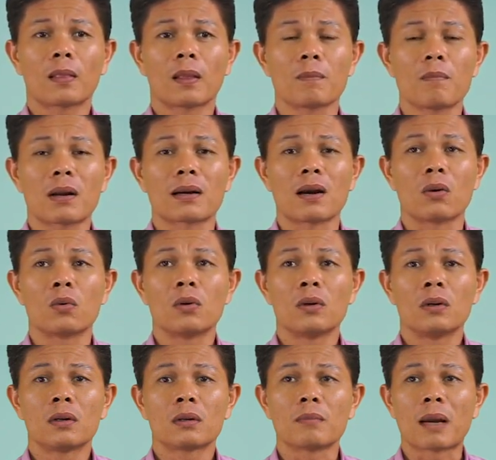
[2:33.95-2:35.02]
thì bắt đầu
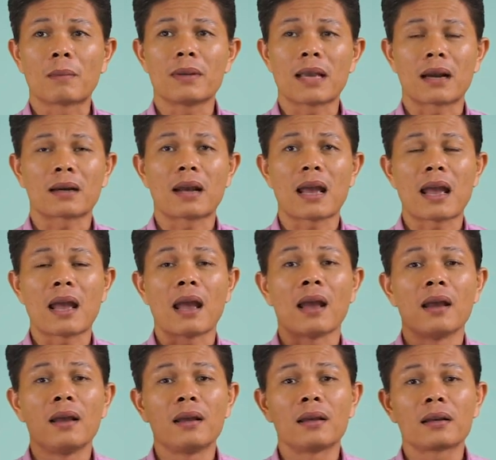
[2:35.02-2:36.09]
bạn mới nhận ra à
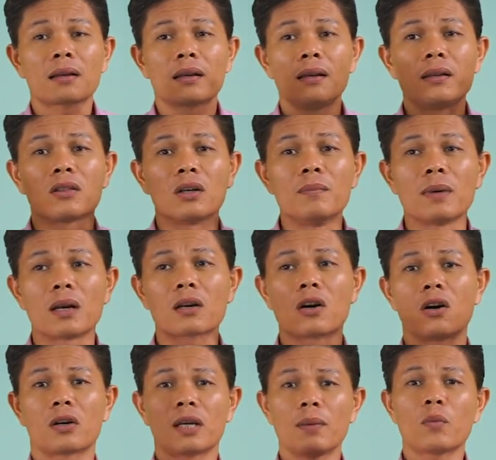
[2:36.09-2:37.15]
cái ý tưởng mình nó
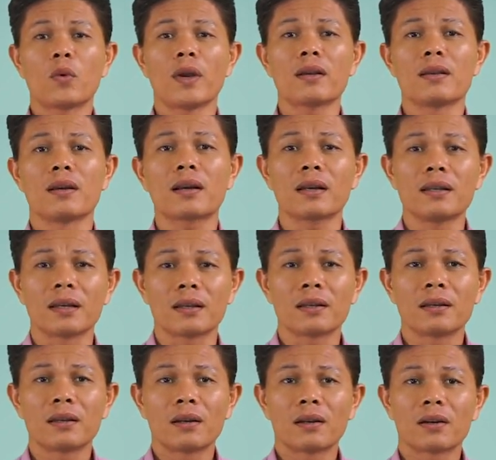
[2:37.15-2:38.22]
còn khiếm khuyết những cái gì
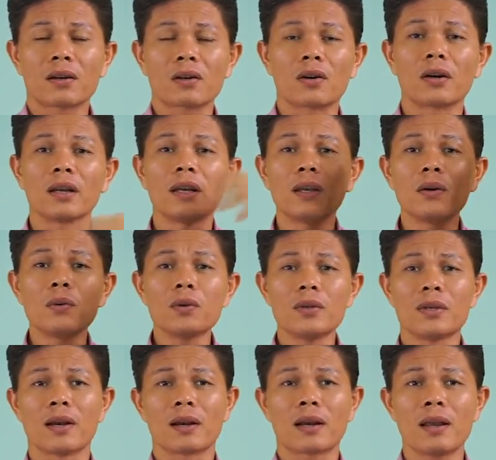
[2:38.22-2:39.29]
nó còn yếu
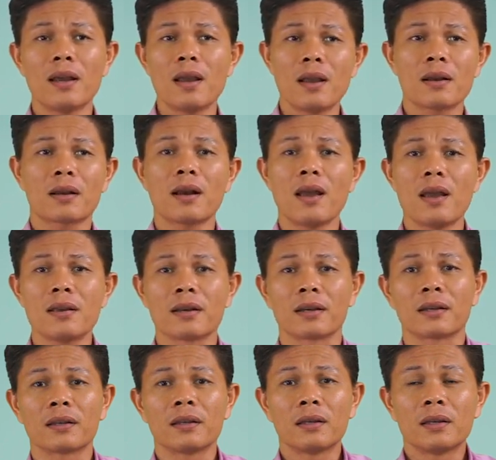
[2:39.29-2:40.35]
những cái cái
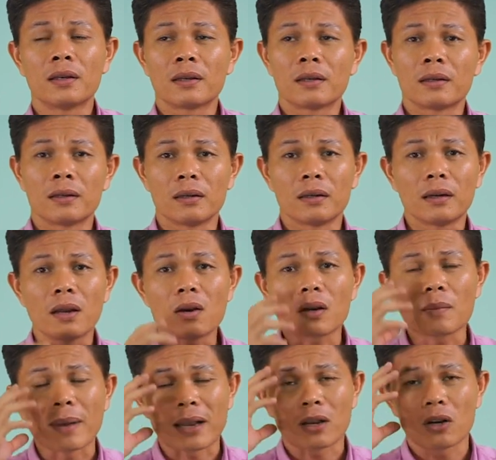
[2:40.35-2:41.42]
gì nếu
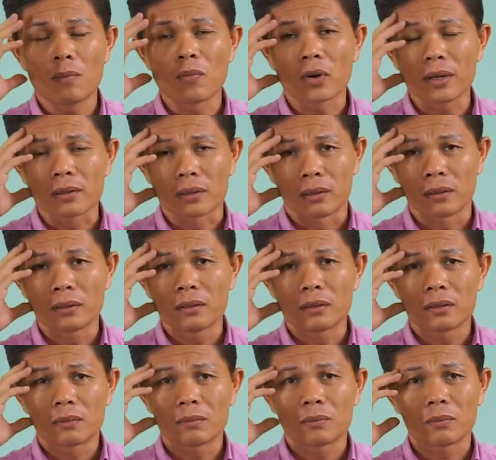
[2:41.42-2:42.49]
các bạn có một ý tưởng
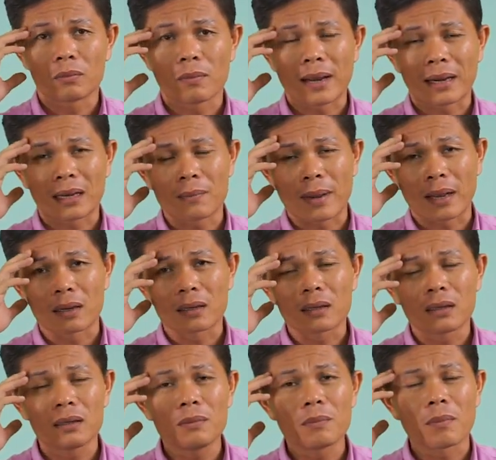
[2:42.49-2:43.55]
mà các bạn
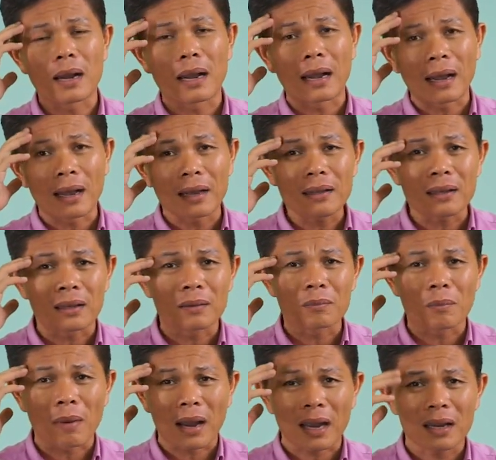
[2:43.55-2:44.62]
cứ mãi gì
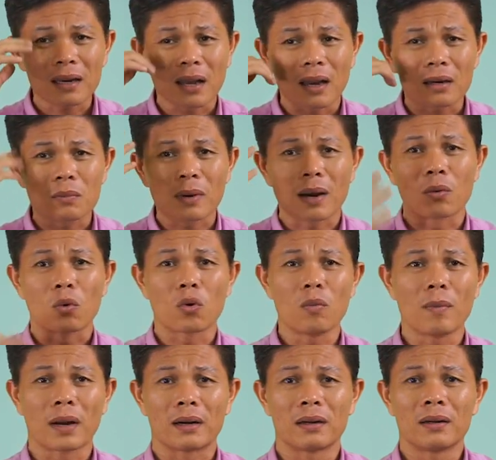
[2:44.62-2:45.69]
mãi để trong đầu của
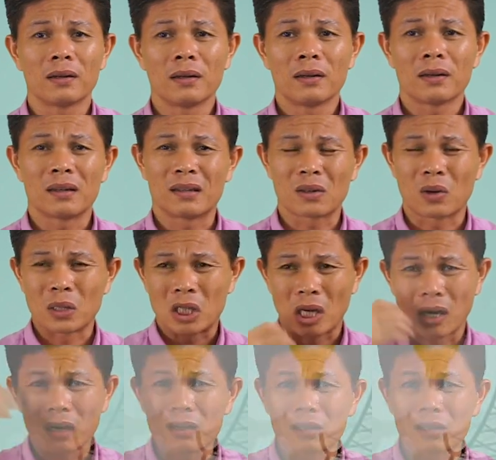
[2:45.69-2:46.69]
mình rồi sợ